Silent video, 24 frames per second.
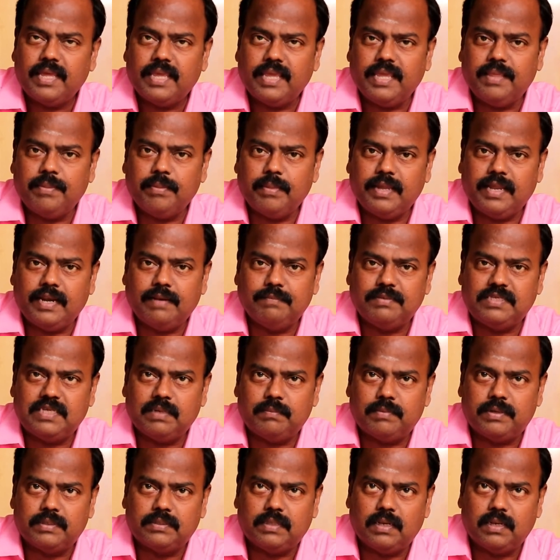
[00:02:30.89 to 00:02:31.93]
இந்த
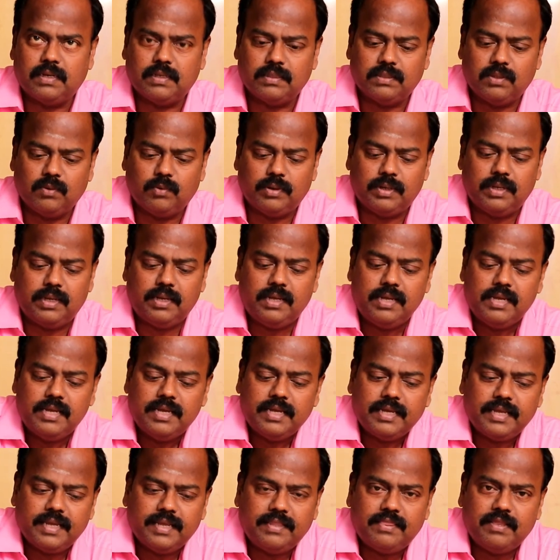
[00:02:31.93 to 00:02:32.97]
எலுமிச்சம்பழத்திலிருந்து ஒரு
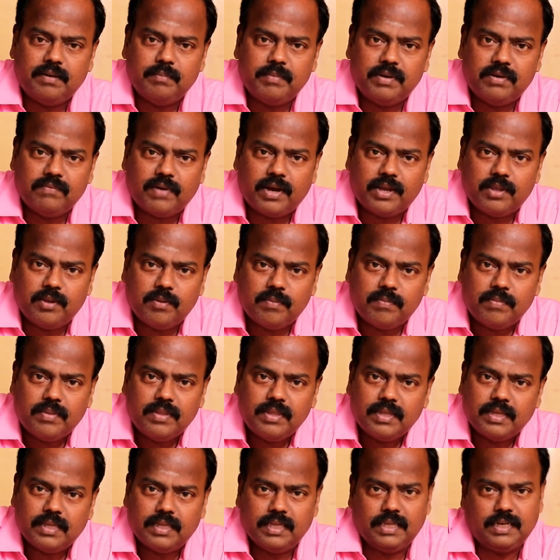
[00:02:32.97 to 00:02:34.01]
எதிர்மின்வாயும்
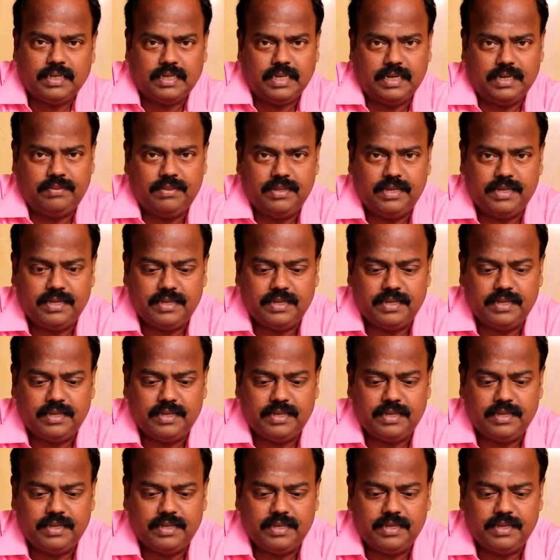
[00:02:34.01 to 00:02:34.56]
இருக்கிறது